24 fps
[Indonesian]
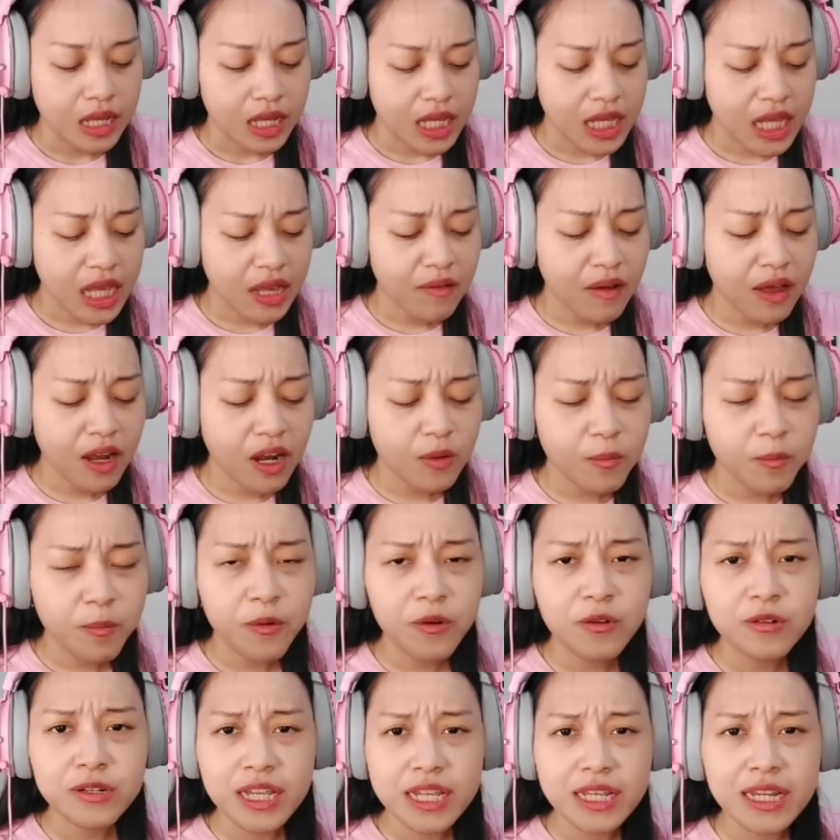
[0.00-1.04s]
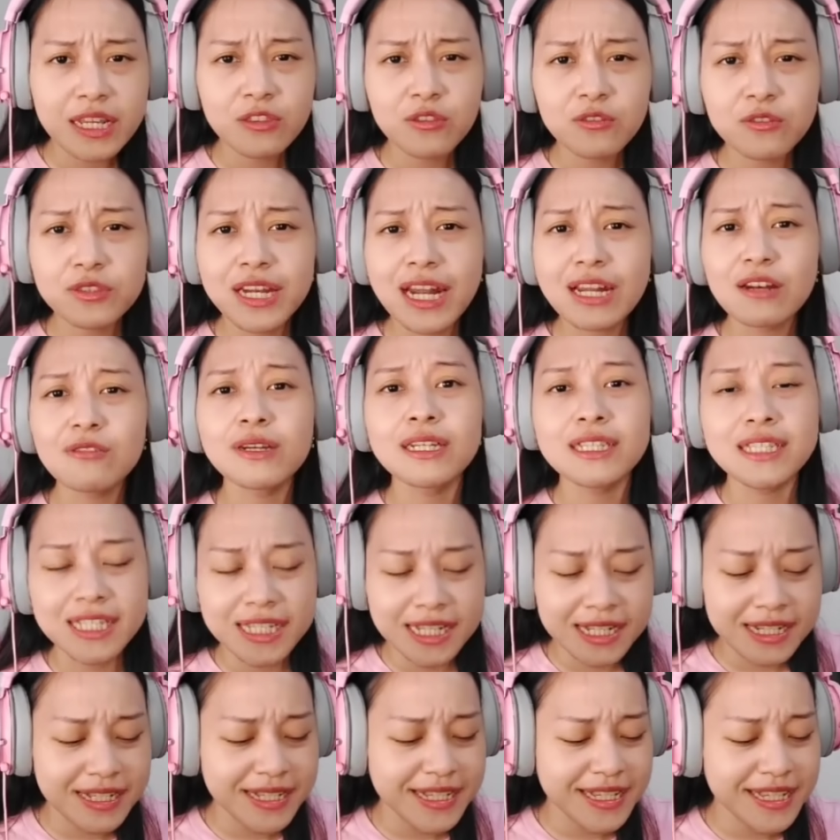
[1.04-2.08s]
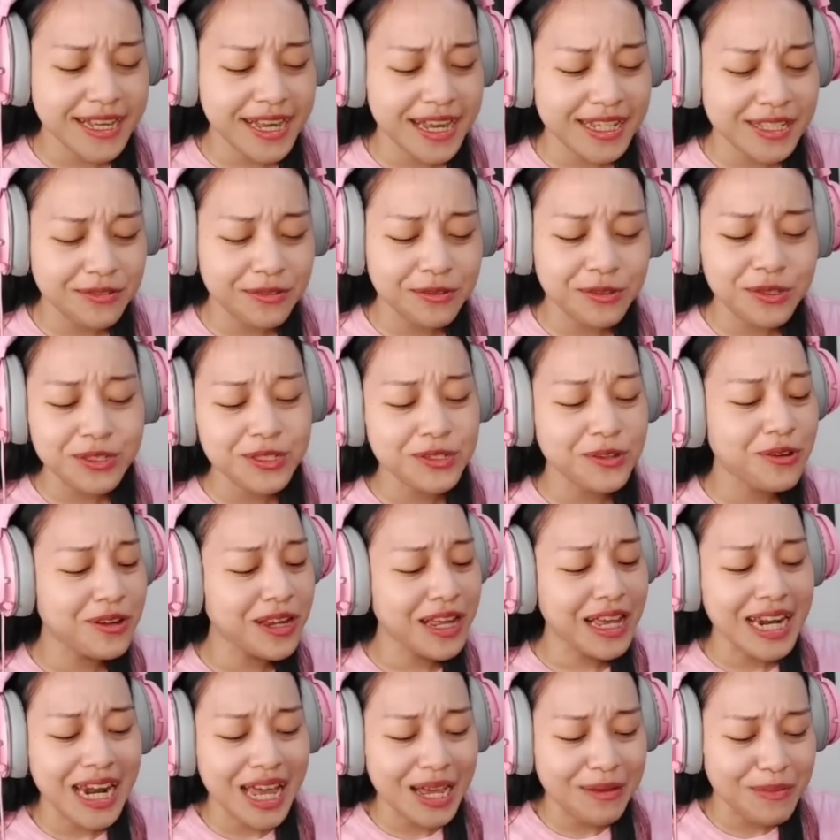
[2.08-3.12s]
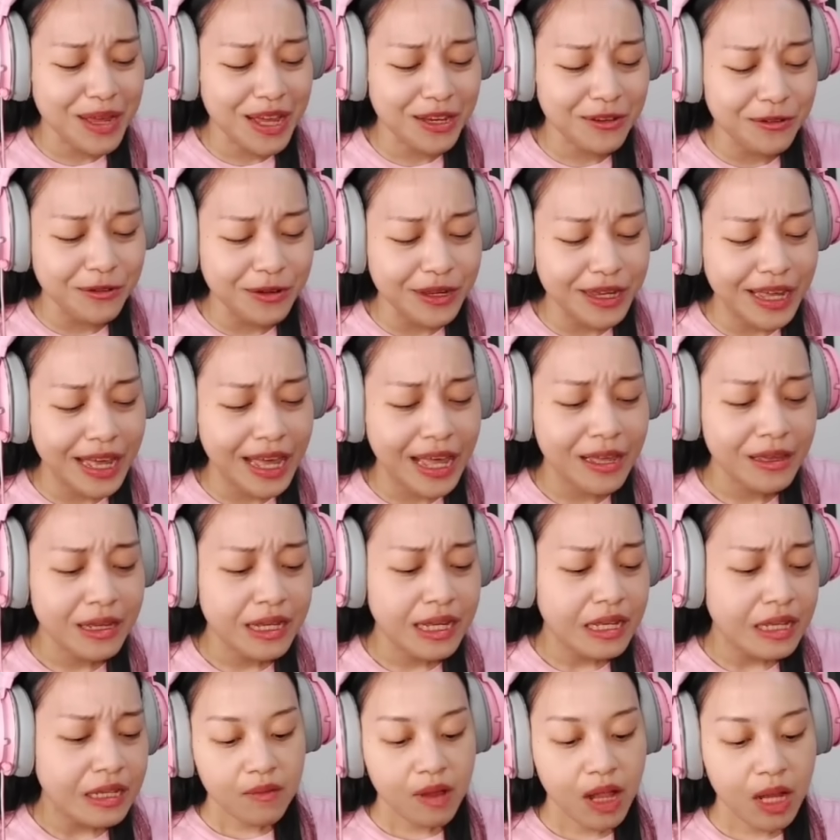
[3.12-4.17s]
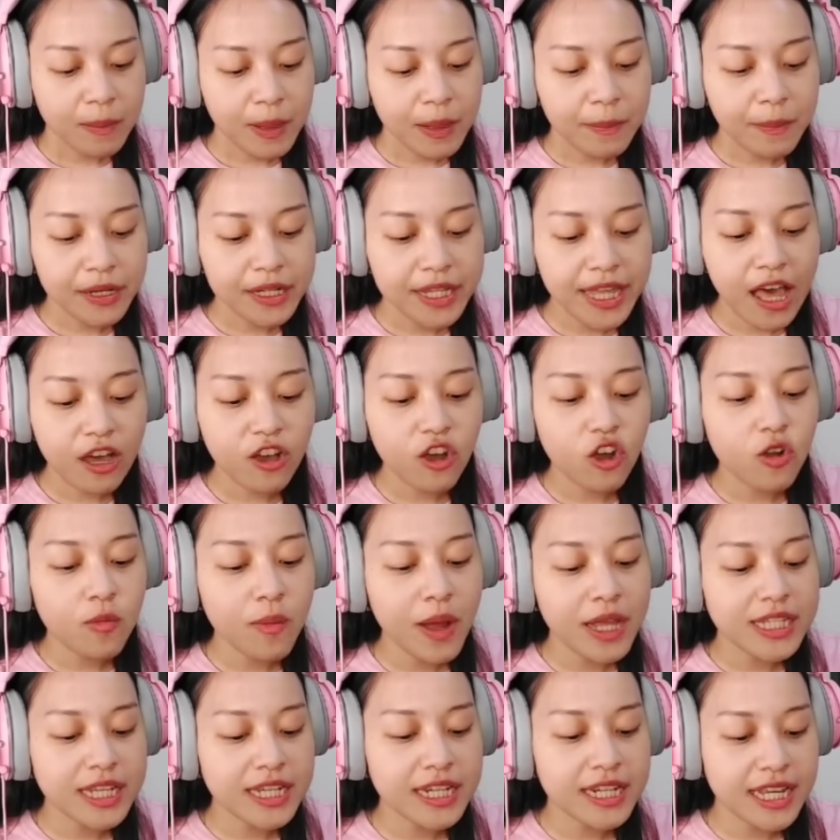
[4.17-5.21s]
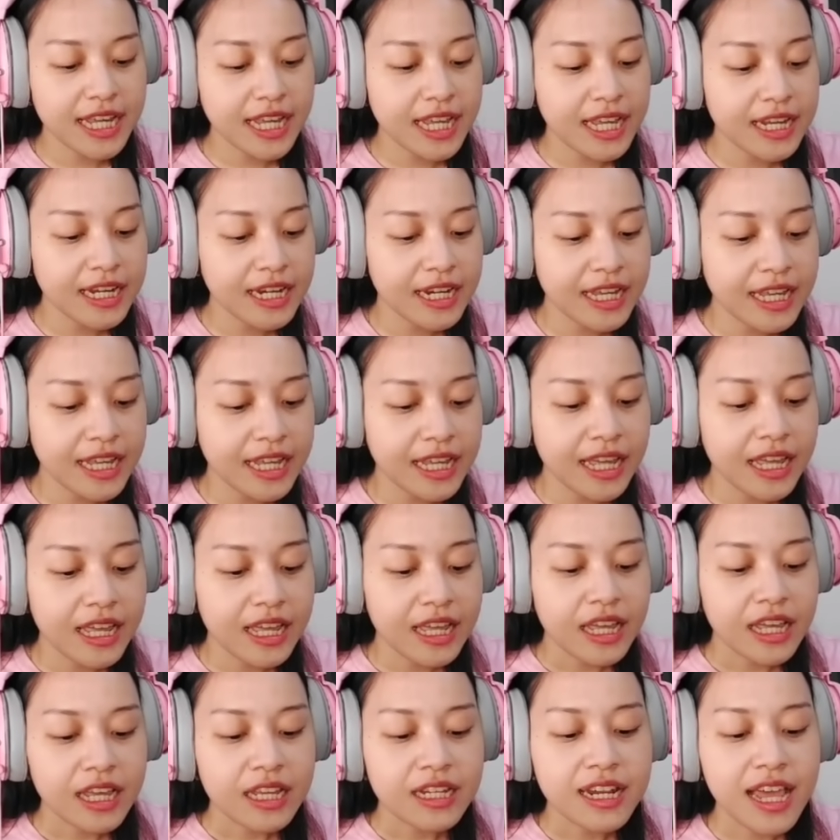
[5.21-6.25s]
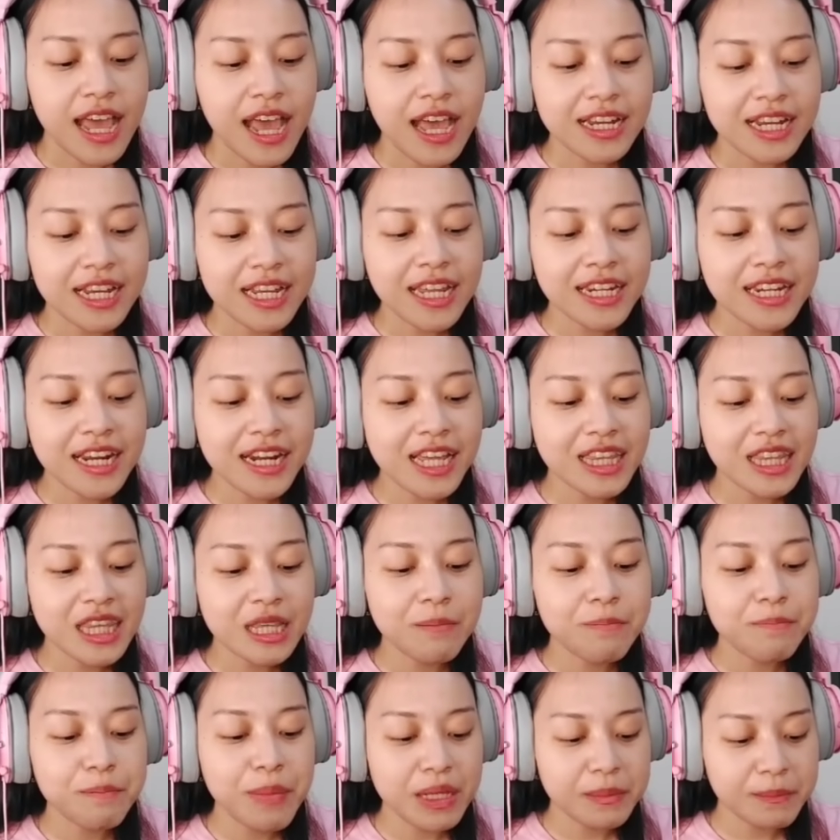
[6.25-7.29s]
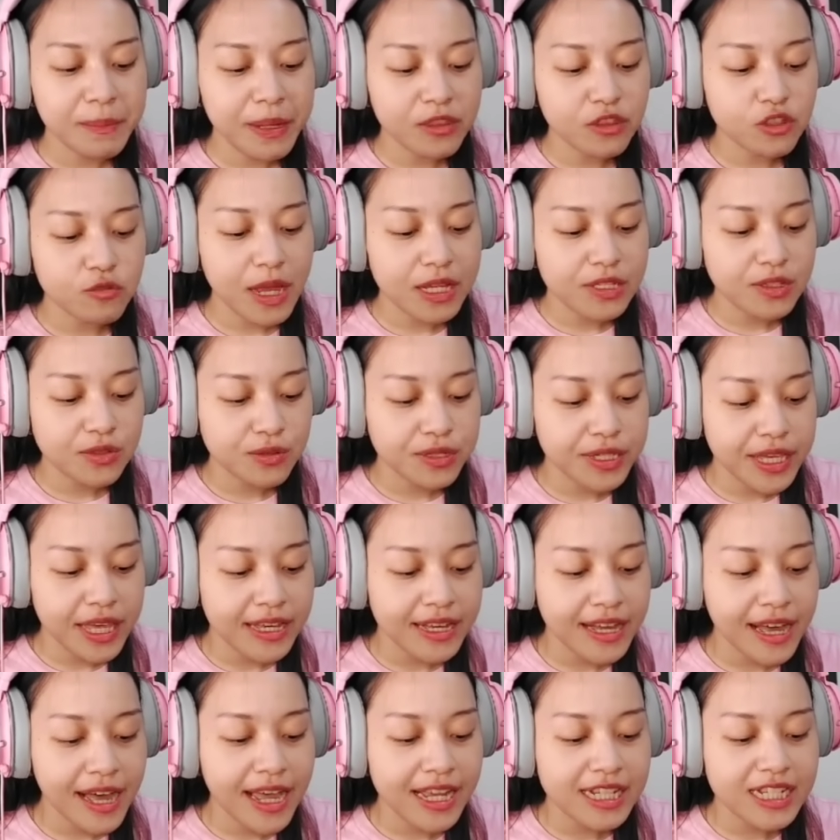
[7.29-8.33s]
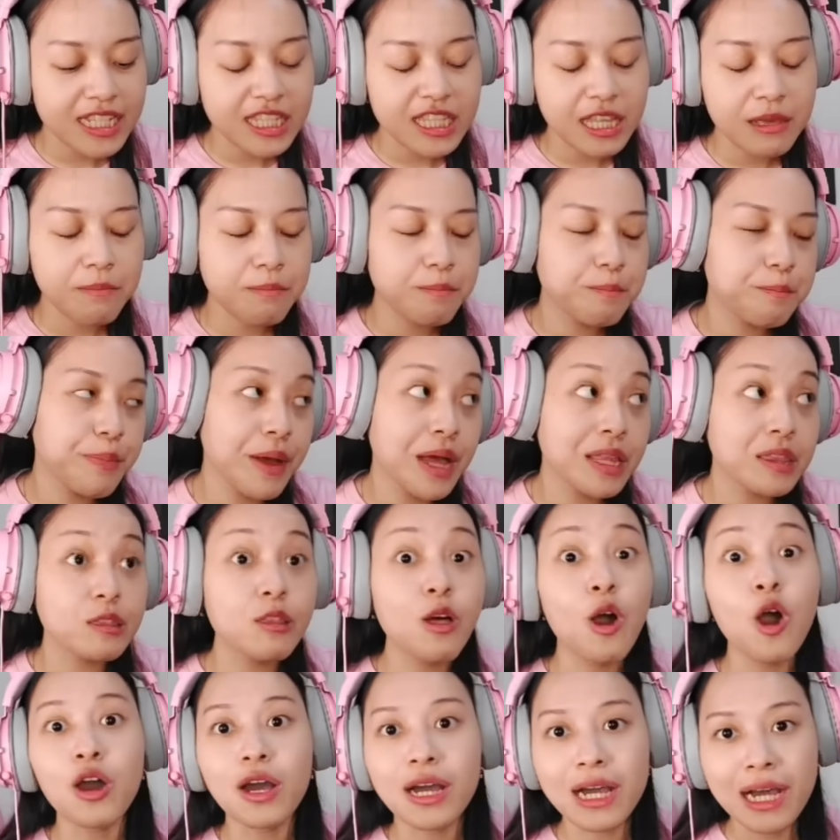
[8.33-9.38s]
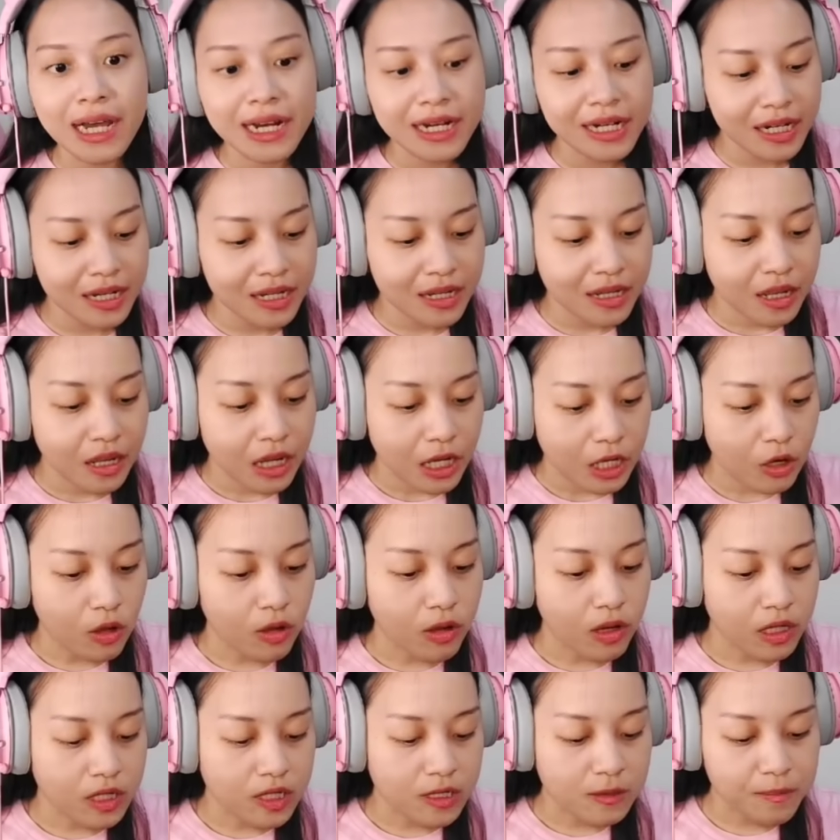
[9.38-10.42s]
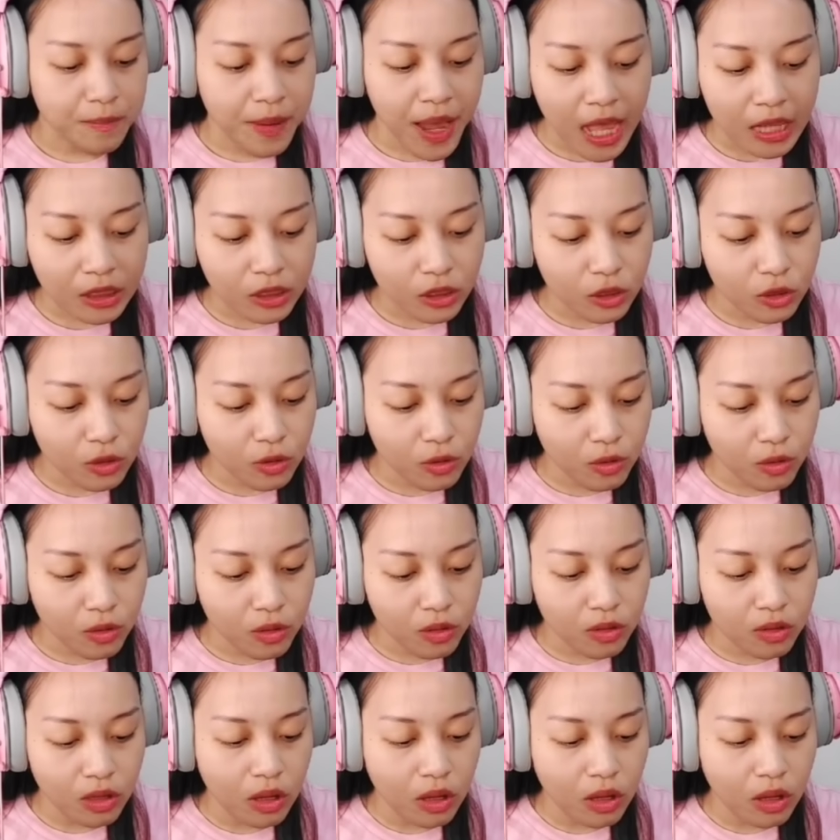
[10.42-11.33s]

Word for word: Ya walaupun ini tuh terlalu kecil sih guys untuk sekolah lamaku ya Wallpapernya aku ubah jadi ini Dan ini adalah tempat pintu masuknya guys Tempat locker Locker sepatu,